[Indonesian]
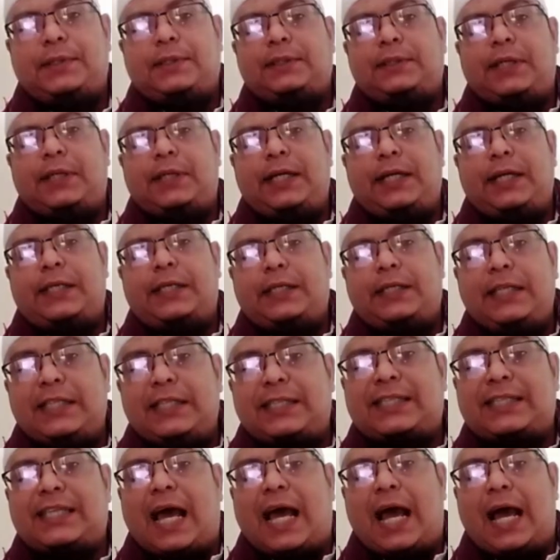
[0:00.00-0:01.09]
Nabi Allah
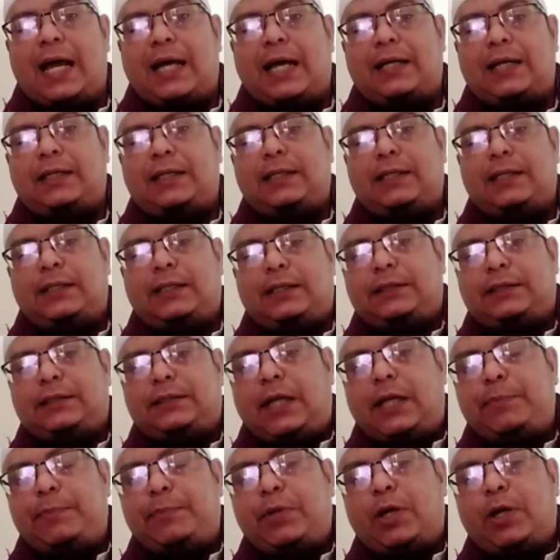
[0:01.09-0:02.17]
Ibrahim
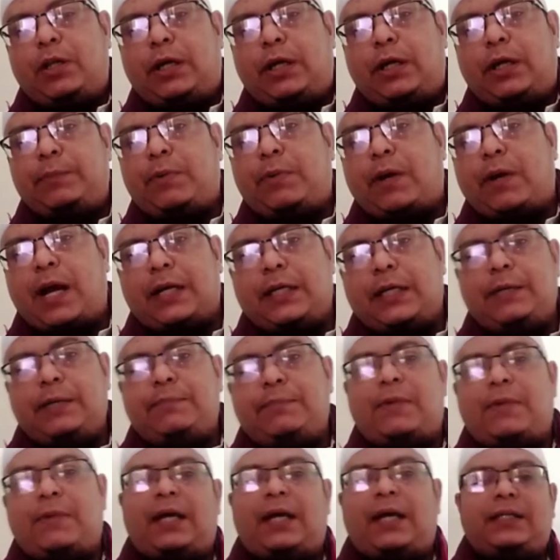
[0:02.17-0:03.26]
alaihissalam,
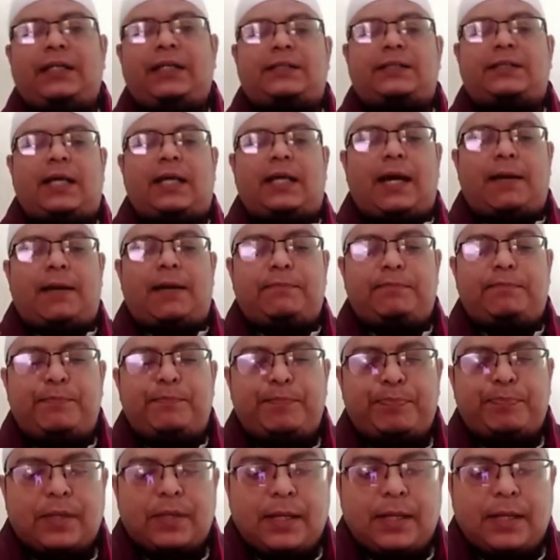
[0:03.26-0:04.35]
yang pertama
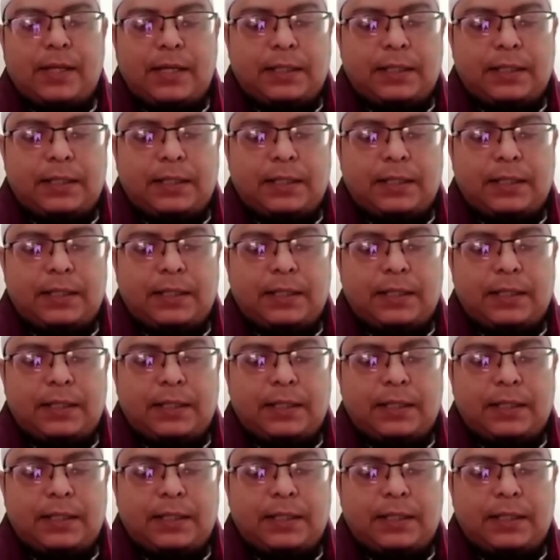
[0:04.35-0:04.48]
adalah